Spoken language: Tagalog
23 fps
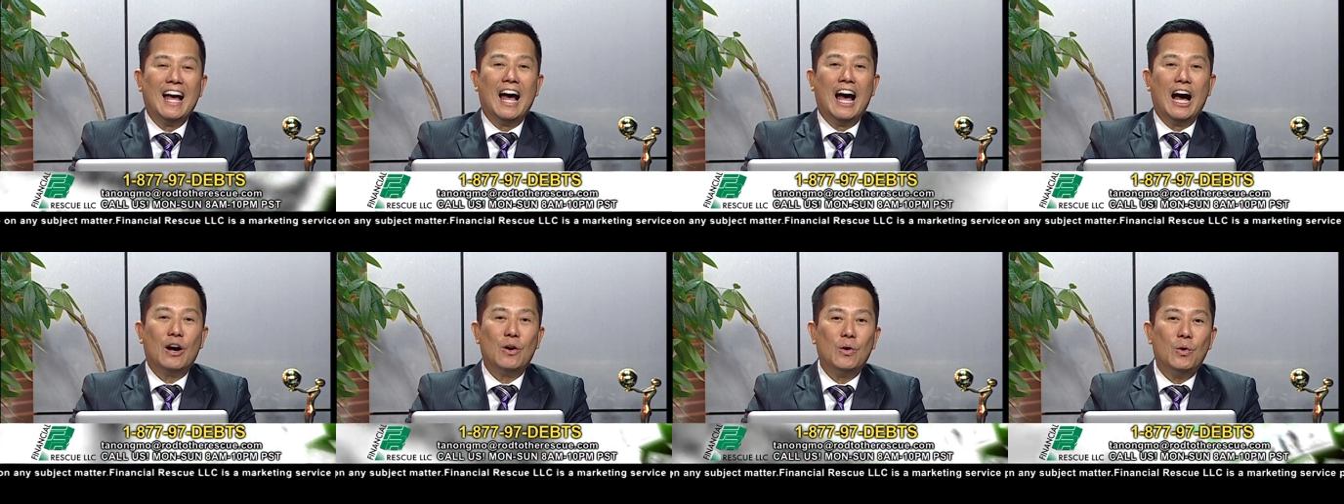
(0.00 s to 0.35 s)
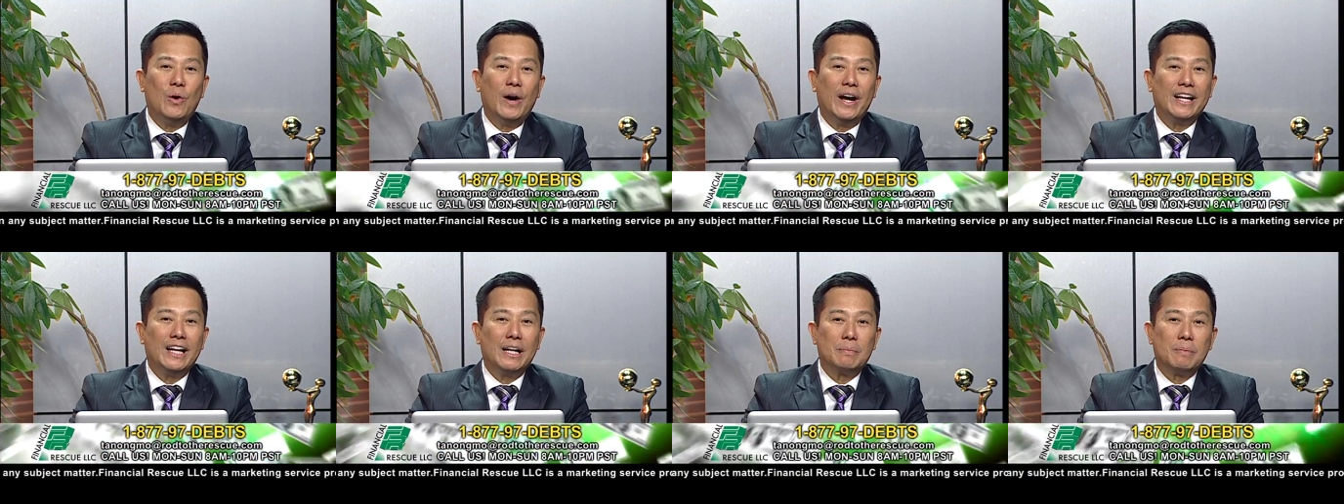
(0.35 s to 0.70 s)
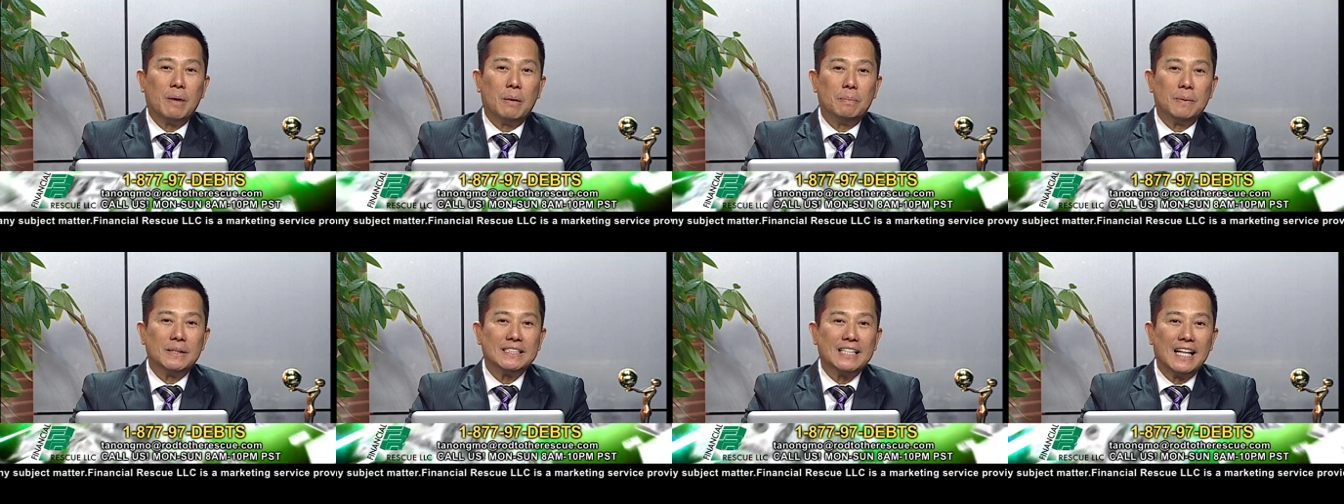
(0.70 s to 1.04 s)
ako ay
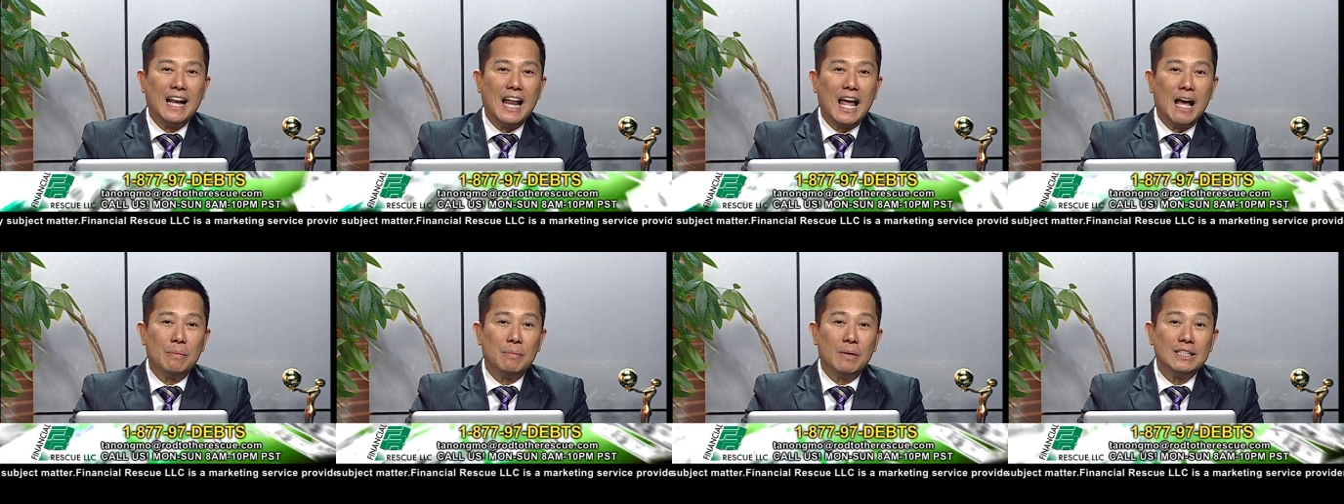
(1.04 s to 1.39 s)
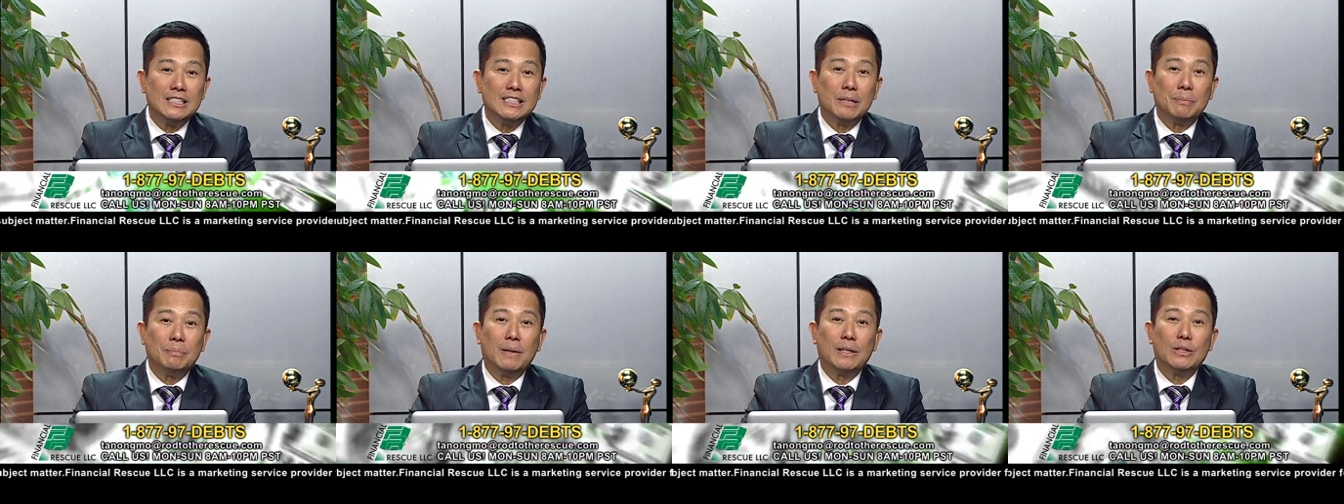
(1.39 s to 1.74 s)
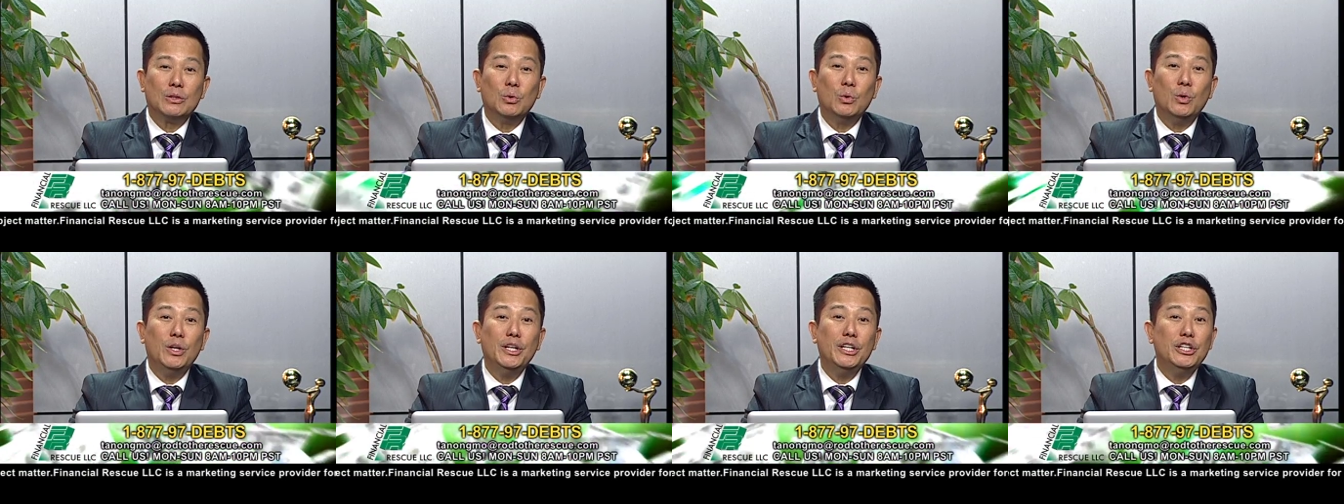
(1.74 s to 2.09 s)
nagpapasalamat sa
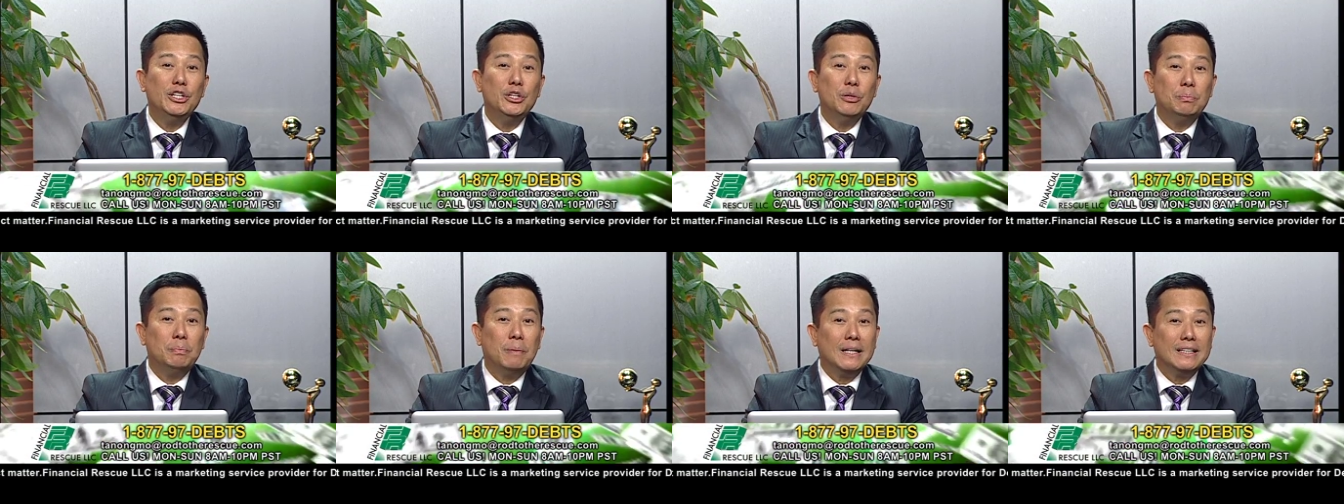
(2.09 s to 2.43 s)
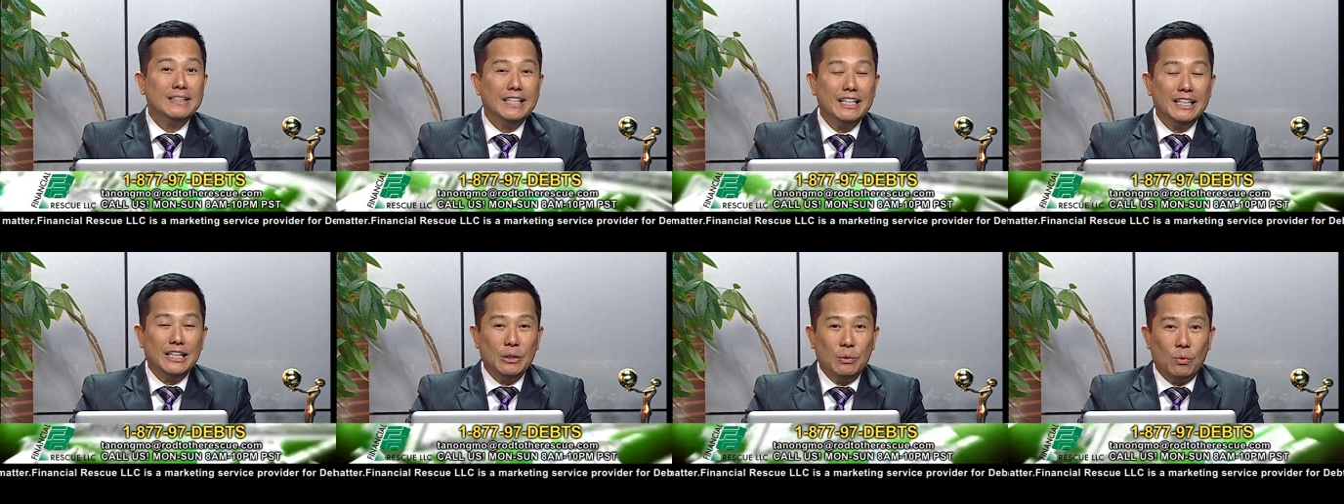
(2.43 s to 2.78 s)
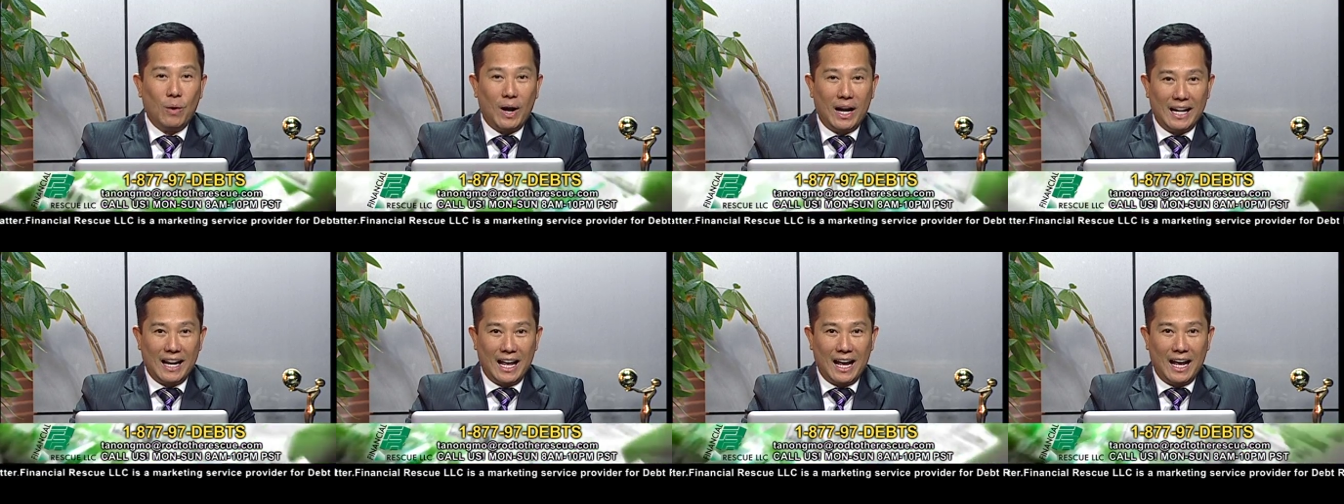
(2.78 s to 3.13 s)
patuloy ninyong
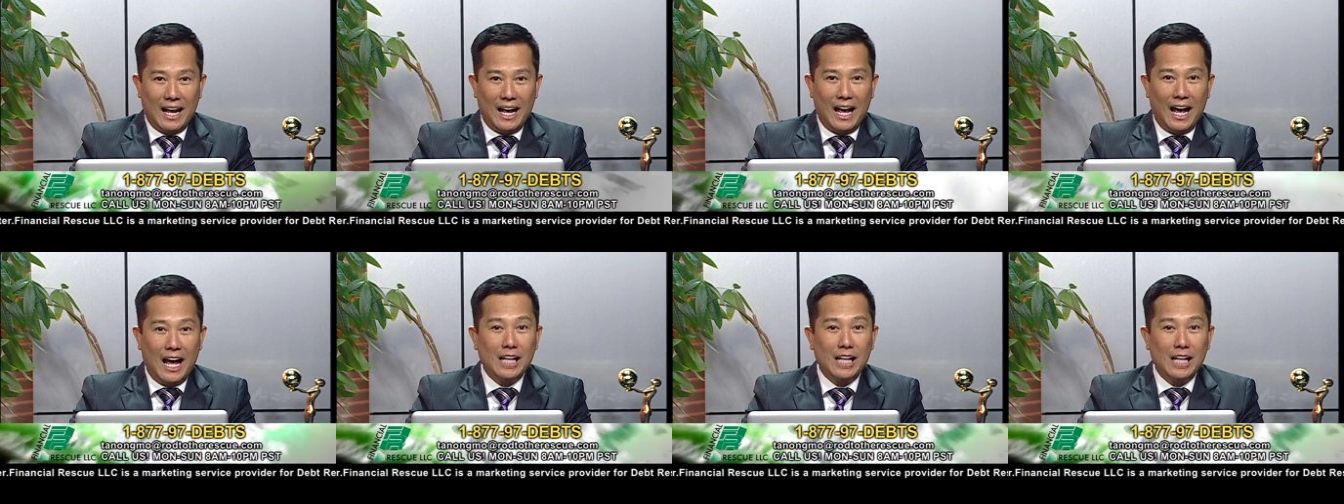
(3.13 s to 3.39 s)
pagtitiwala